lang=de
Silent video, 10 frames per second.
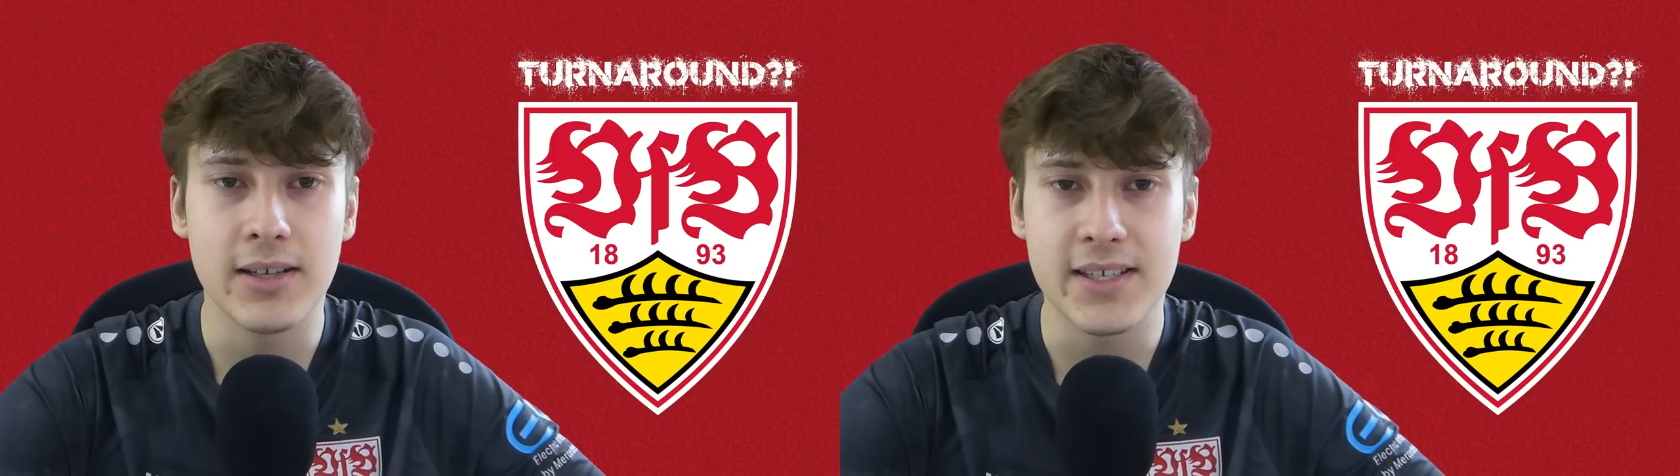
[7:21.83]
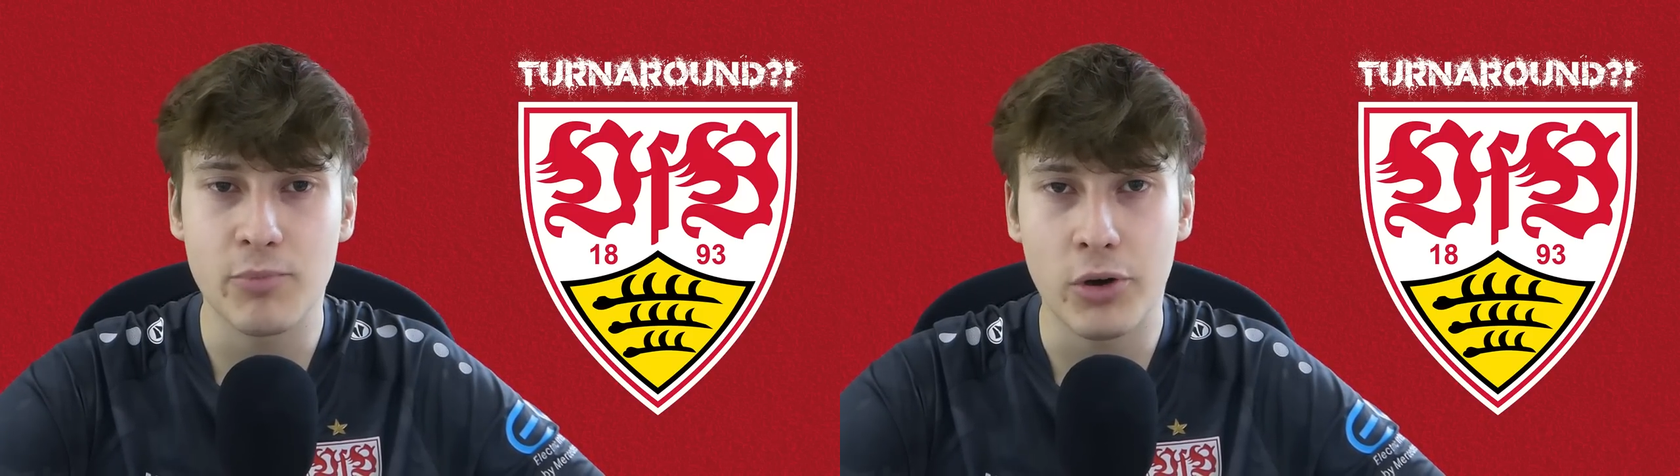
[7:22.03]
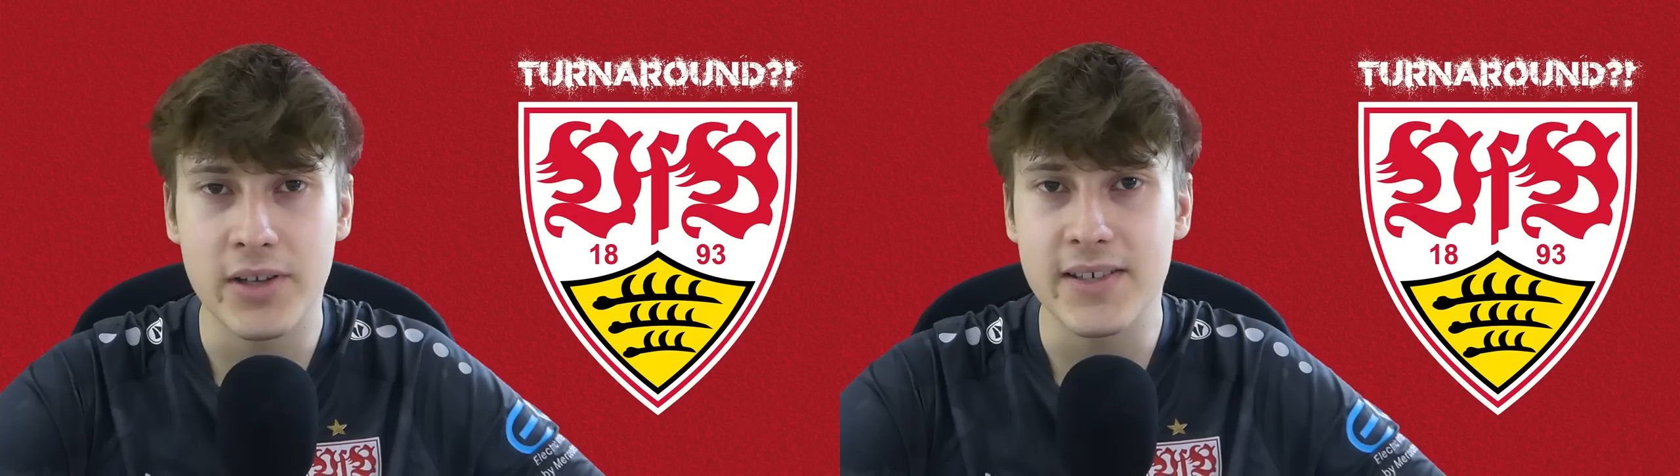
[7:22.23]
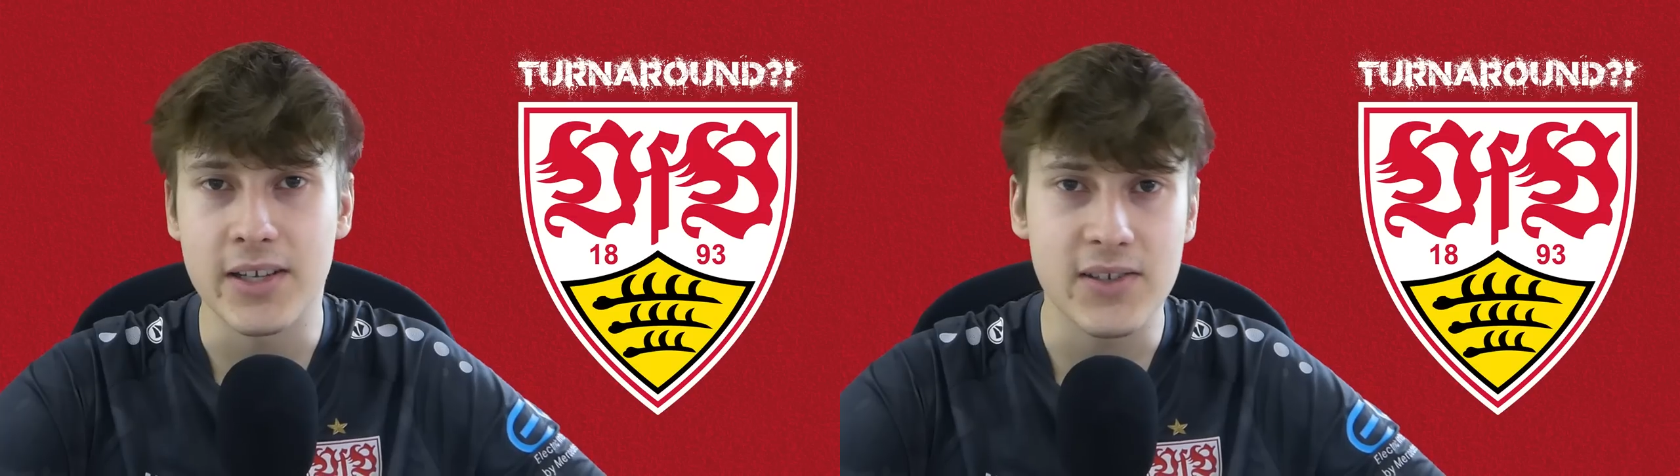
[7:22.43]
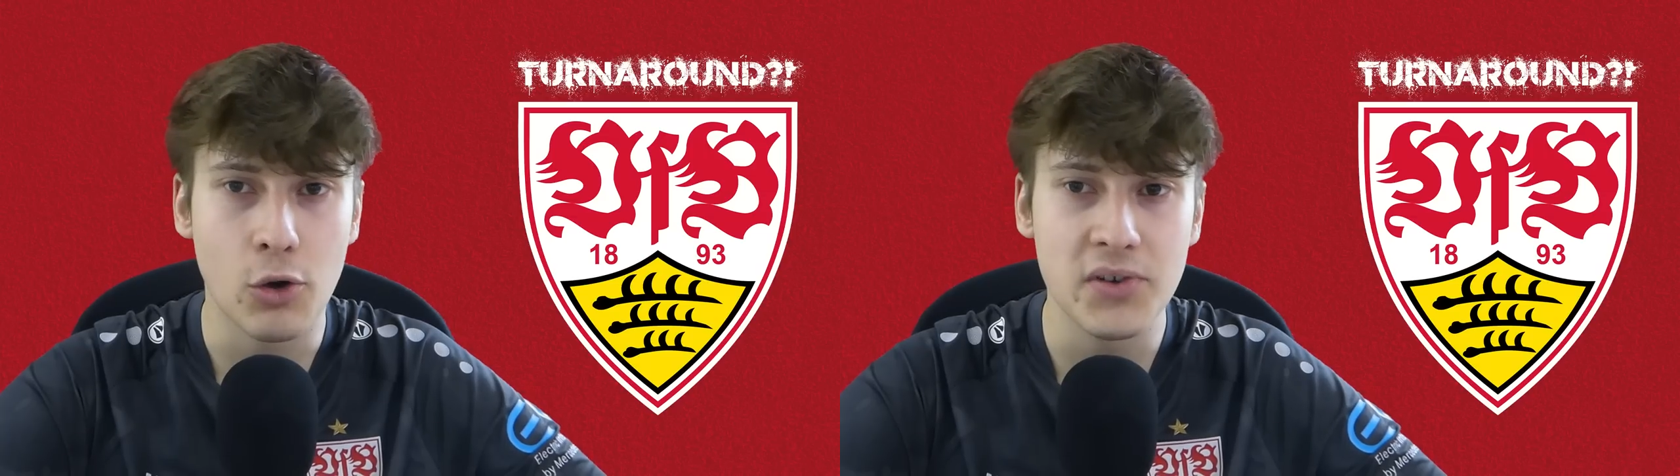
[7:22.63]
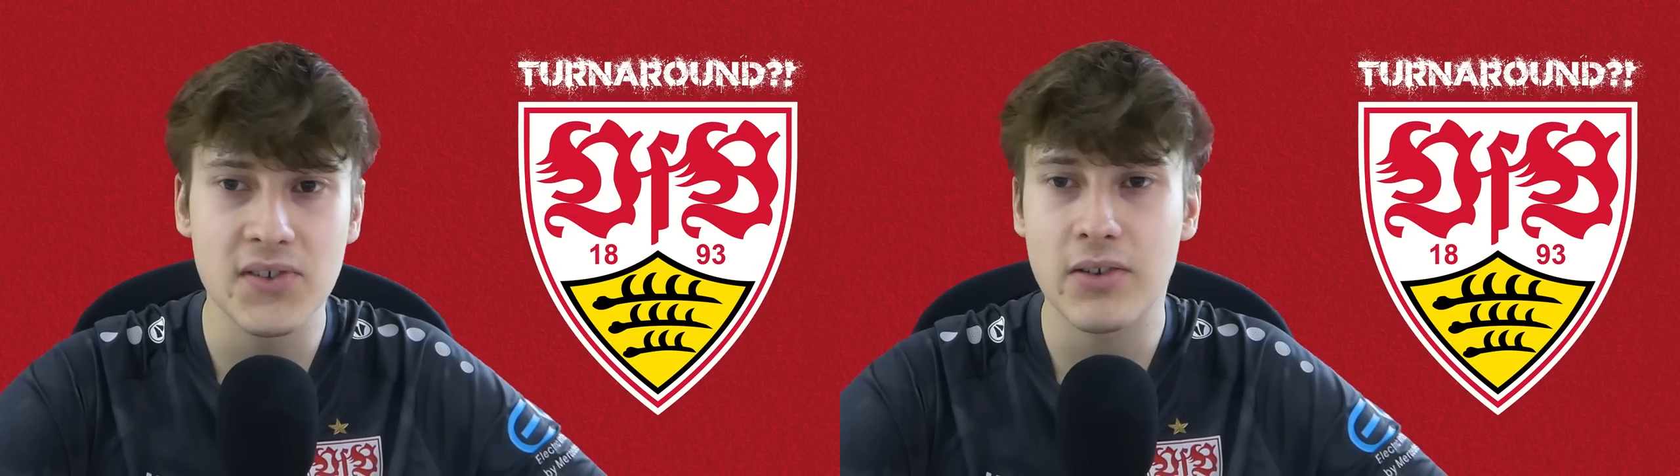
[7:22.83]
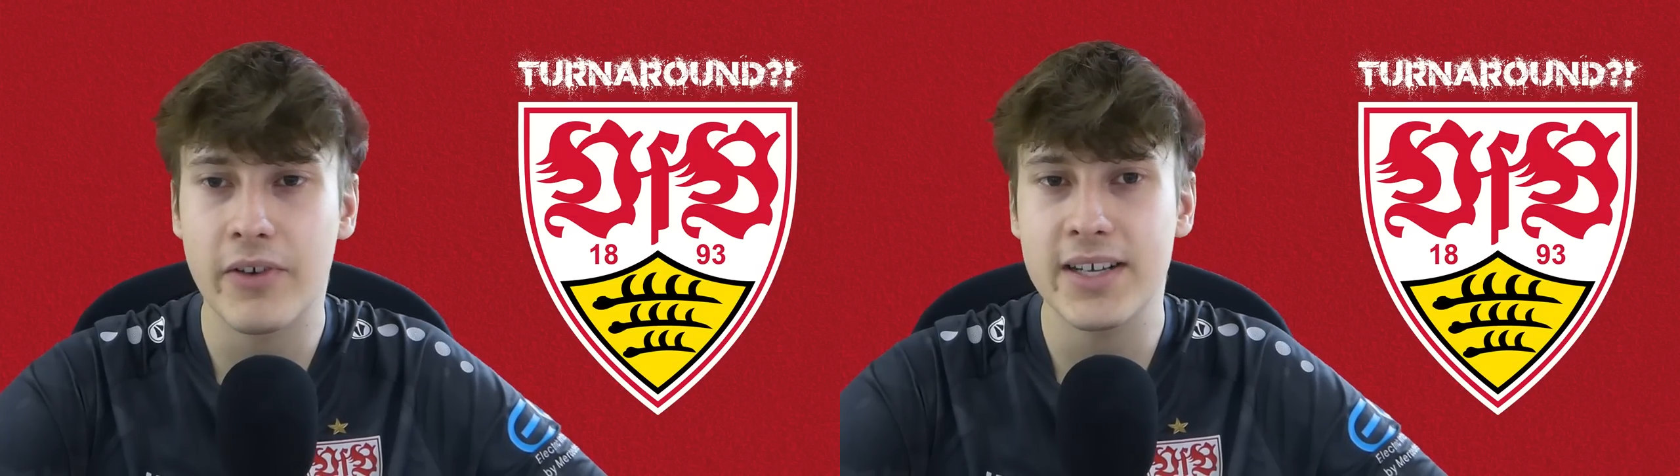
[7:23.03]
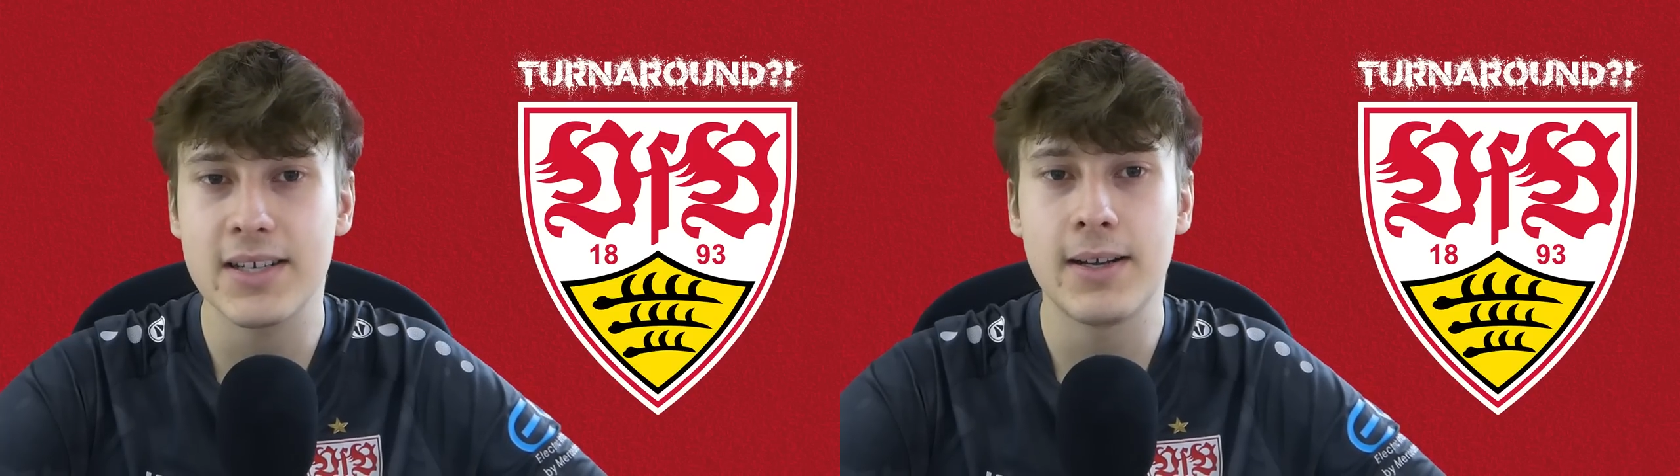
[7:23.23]
X-Points, X-Goals und so
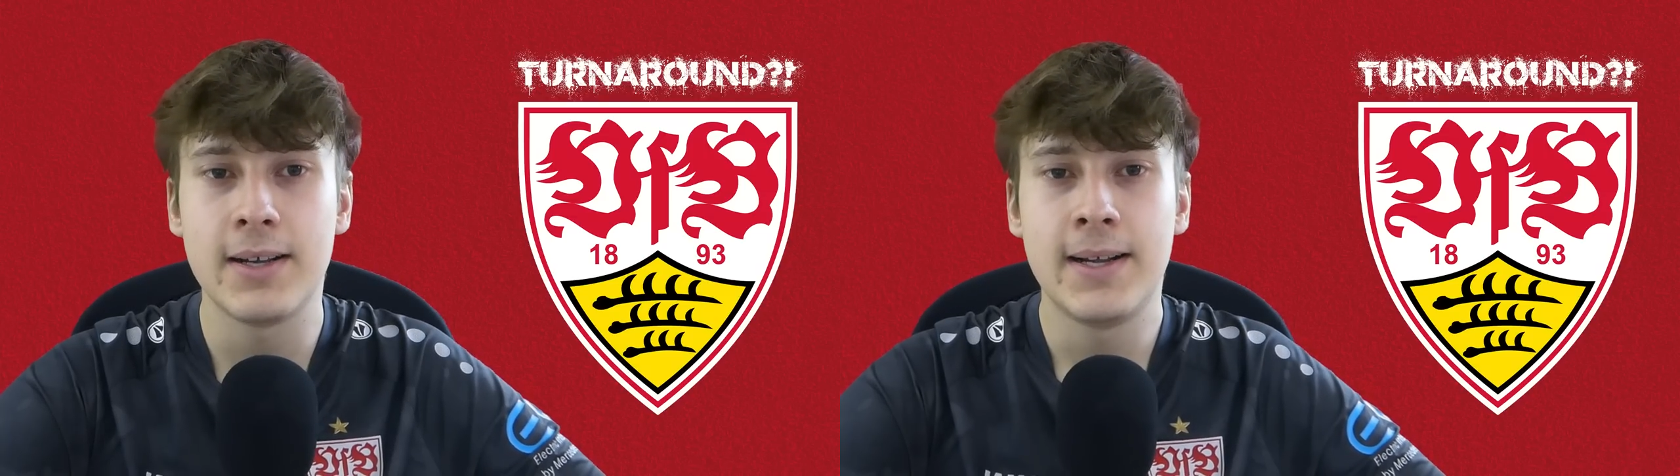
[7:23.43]
weiter.